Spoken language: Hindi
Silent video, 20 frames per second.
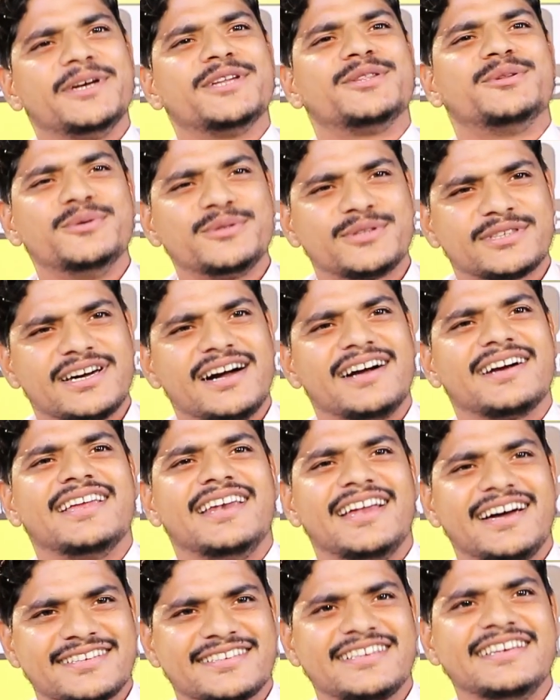में दूध का
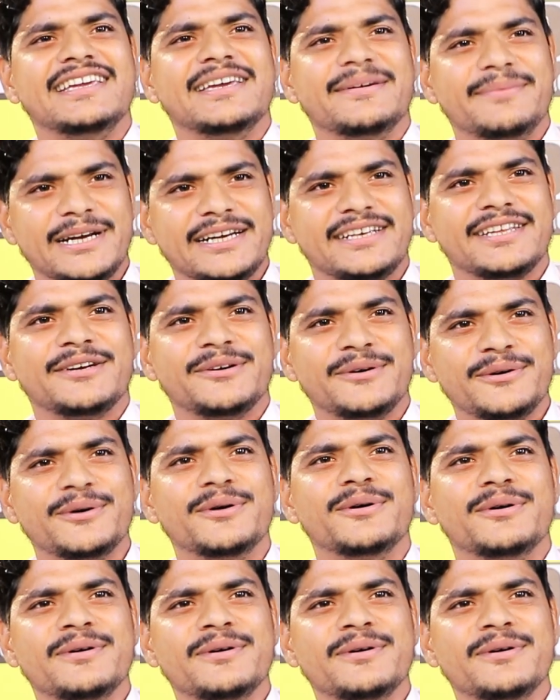गिलास लिए बैठे हो